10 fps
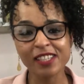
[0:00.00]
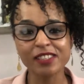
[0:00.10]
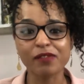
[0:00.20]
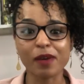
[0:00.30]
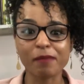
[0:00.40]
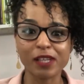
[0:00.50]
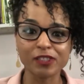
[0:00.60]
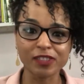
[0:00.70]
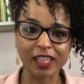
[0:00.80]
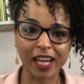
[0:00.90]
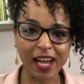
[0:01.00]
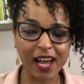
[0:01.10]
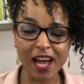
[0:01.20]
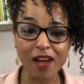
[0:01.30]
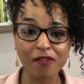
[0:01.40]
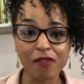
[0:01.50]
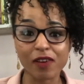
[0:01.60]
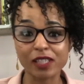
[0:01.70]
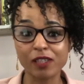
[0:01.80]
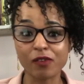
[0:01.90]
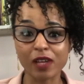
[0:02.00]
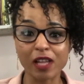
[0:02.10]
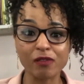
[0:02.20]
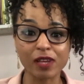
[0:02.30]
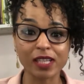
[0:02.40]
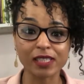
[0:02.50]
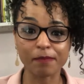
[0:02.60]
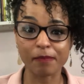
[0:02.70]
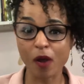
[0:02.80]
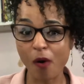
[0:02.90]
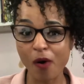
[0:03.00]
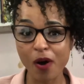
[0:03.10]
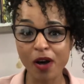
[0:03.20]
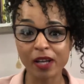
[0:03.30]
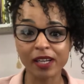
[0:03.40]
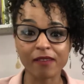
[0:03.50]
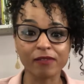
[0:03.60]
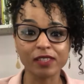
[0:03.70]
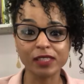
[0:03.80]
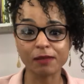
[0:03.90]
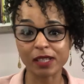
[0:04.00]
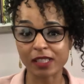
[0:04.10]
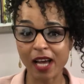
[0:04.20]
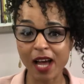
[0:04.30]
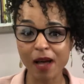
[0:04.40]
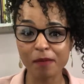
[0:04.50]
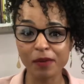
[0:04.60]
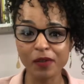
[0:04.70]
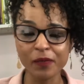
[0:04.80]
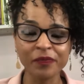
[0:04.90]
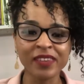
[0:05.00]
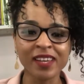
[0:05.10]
Isso vai prejudicar, vai fazer com que a doença piore, avance mais rápido.